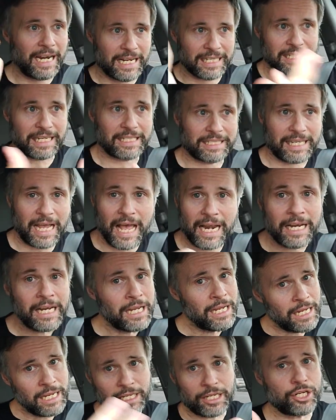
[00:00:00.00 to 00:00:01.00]
Nessa série
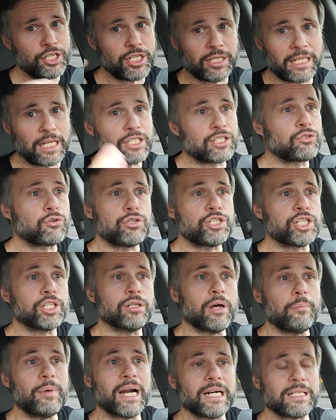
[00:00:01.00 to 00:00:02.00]
que a gente está
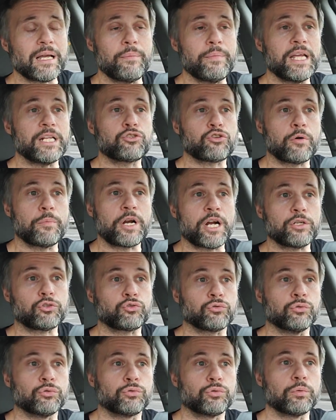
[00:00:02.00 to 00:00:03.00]
discutindo abertamente sobre o
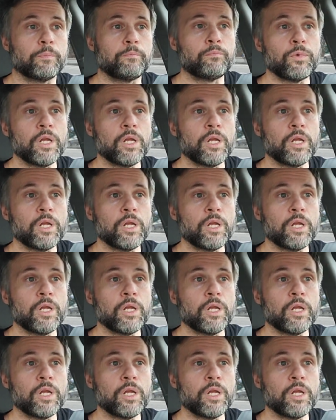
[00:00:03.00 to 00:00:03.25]
assunto.